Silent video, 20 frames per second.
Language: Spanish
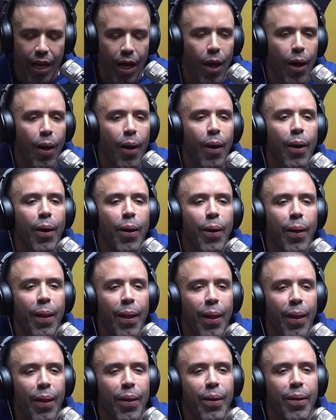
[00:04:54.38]

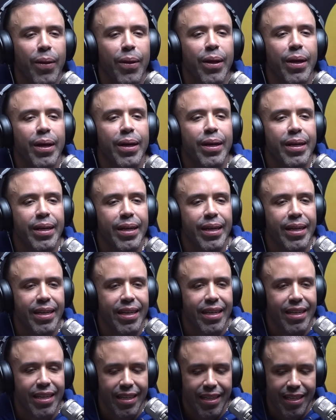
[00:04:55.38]
que
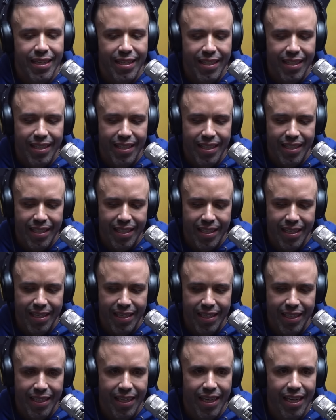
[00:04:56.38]
López
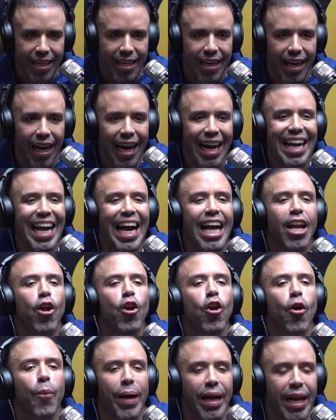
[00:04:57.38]
Lai. A ah, ah, Carlos López